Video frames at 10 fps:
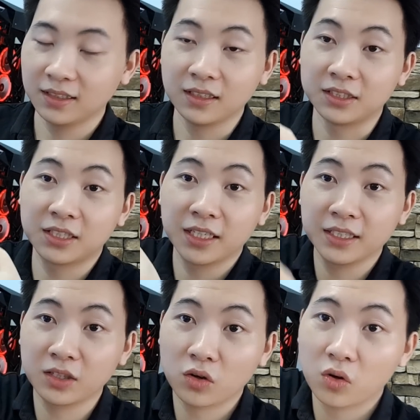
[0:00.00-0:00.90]
Ở trên thì
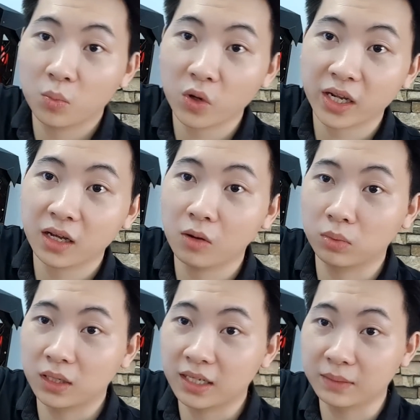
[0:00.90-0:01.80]
nó có một cái
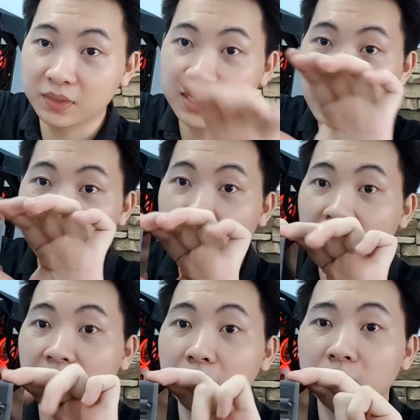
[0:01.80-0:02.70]
cổng cắm sạc và
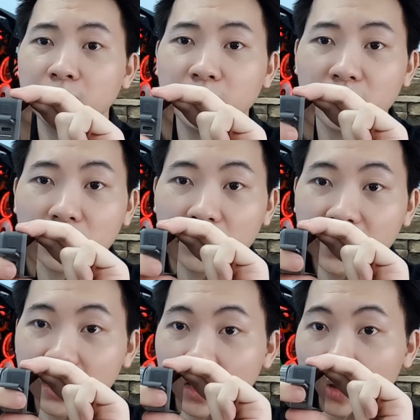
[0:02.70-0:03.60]
cắm có thể
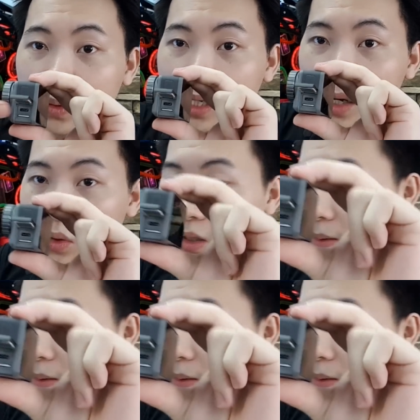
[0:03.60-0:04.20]
là cóp dữ liệu luôn các